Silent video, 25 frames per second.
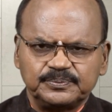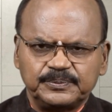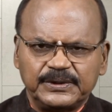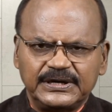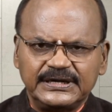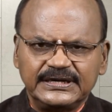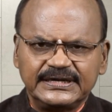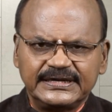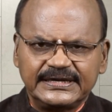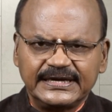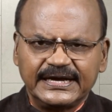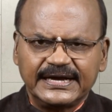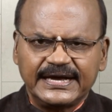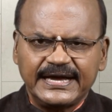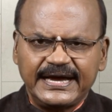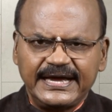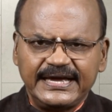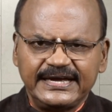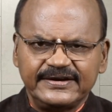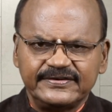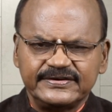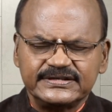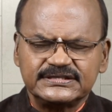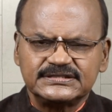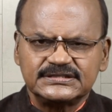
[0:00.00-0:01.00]
பழுக்க
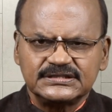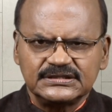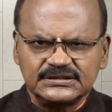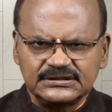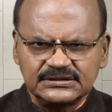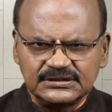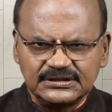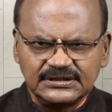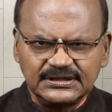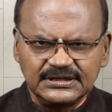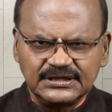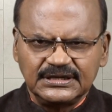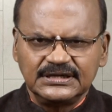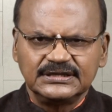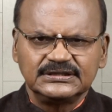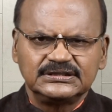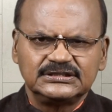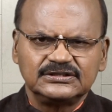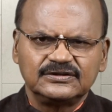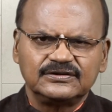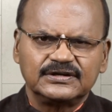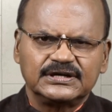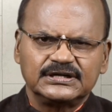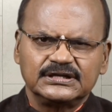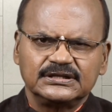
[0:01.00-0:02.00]
காய வச்சு
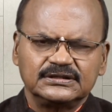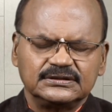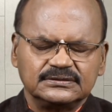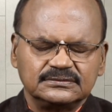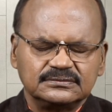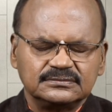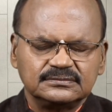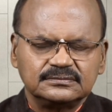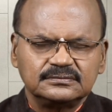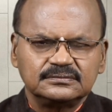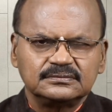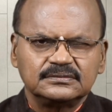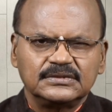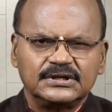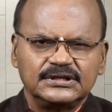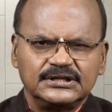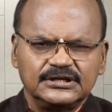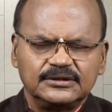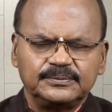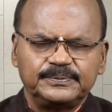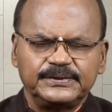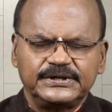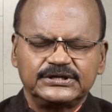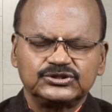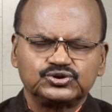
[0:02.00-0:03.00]
இழுத்து வர்றது
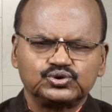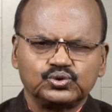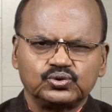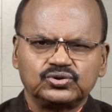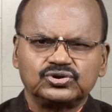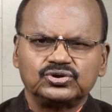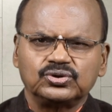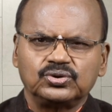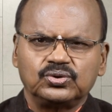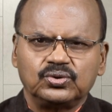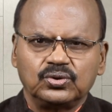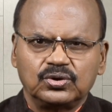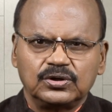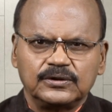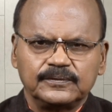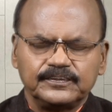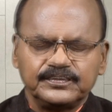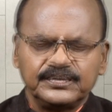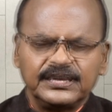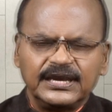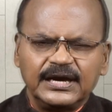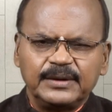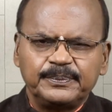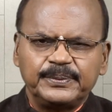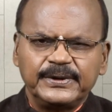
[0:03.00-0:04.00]
அதுக்கு பேர் சூட்டுக்கோள்
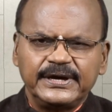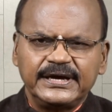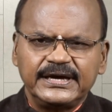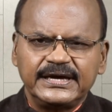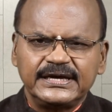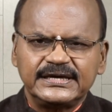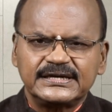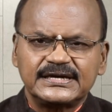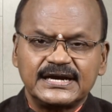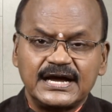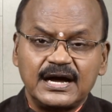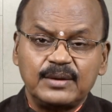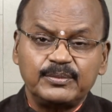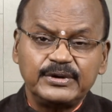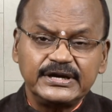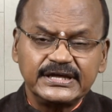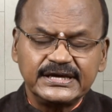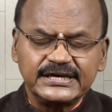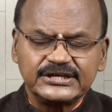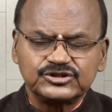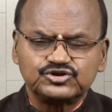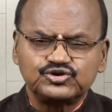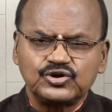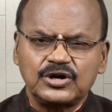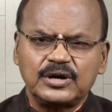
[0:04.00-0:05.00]
அப்போ
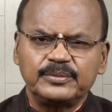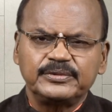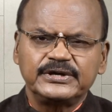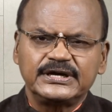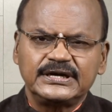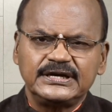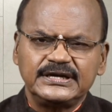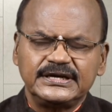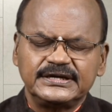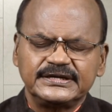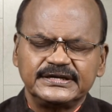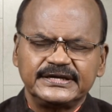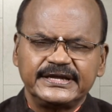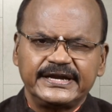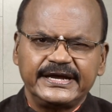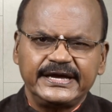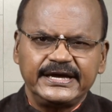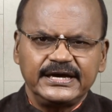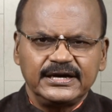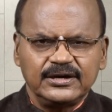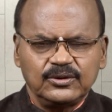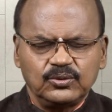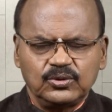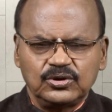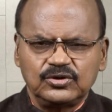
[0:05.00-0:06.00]
ராமலிங்க சுவாமிகள் என்கிற
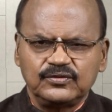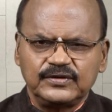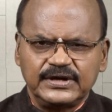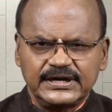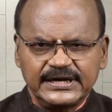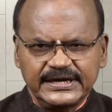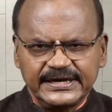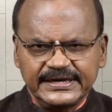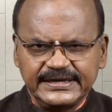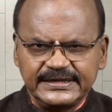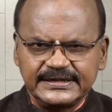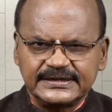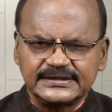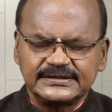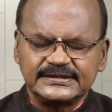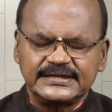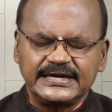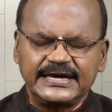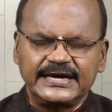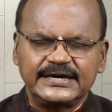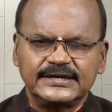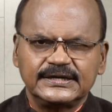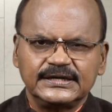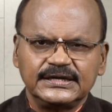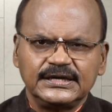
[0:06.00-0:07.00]
ஒருவர் அங்கே
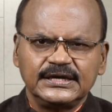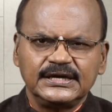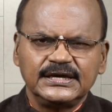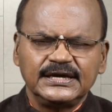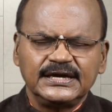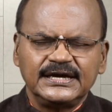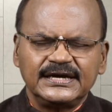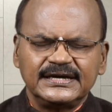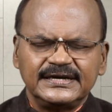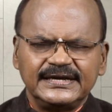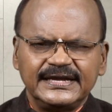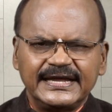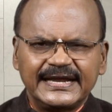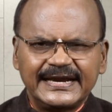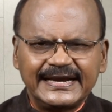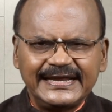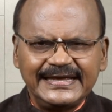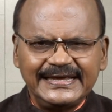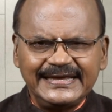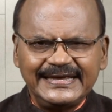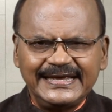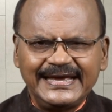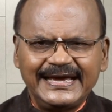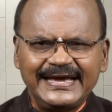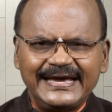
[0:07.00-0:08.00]
இருந்தார்
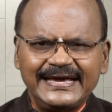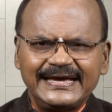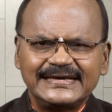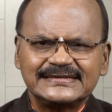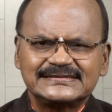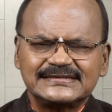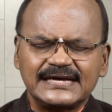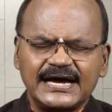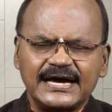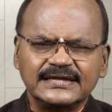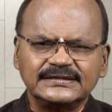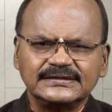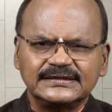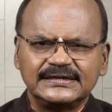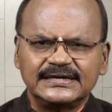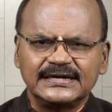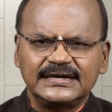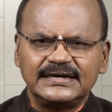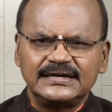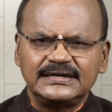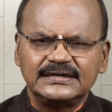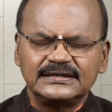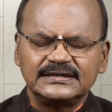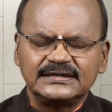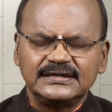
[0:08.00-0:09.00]
நிறைய
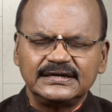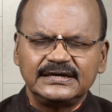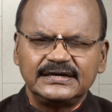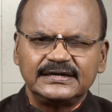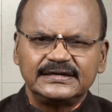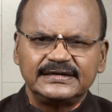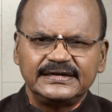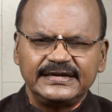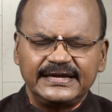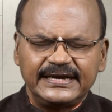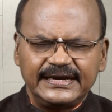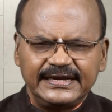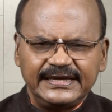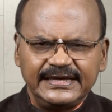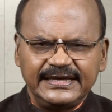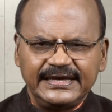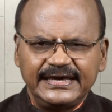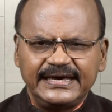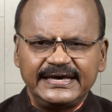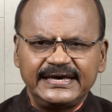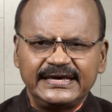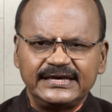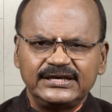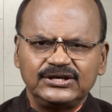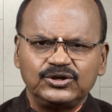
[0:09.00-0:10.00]
சாதுக்கள் நிறைய
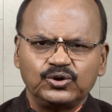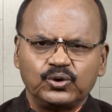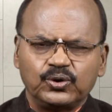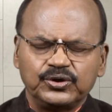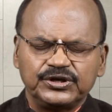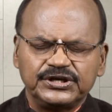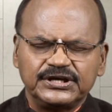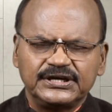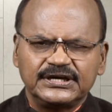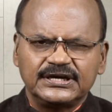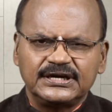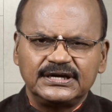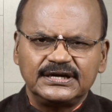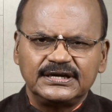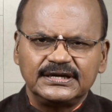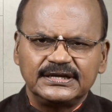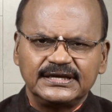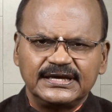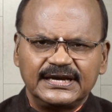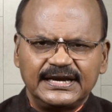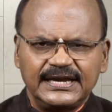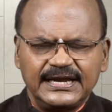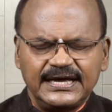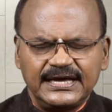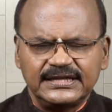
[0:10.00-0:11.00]
யோகிகள்
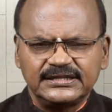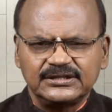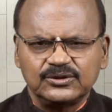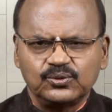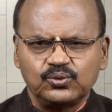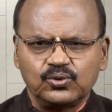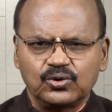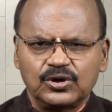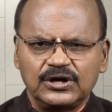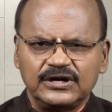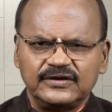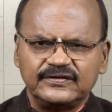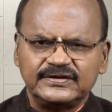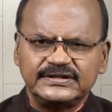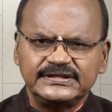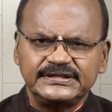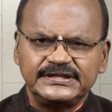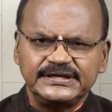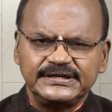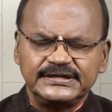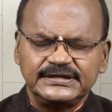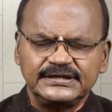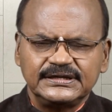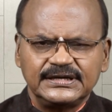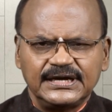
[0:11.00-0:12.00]
எல்லாம் அந்த ஊரில்
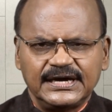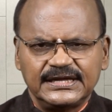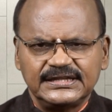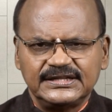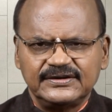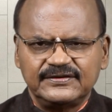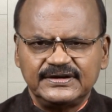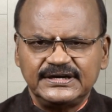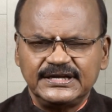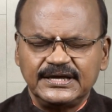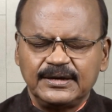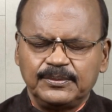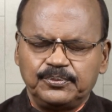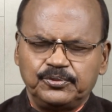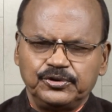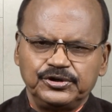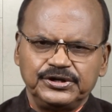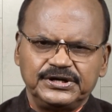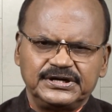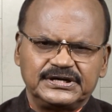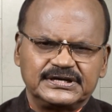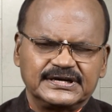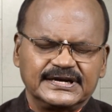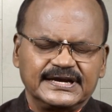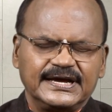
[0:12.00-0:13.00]
வந்து அந்த வழியாக
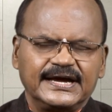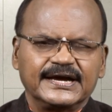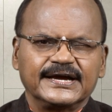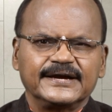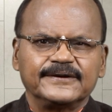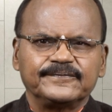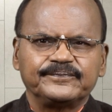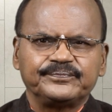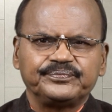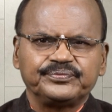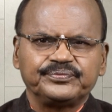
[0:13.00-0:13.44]
போய்கிட்டு இருக்காங்க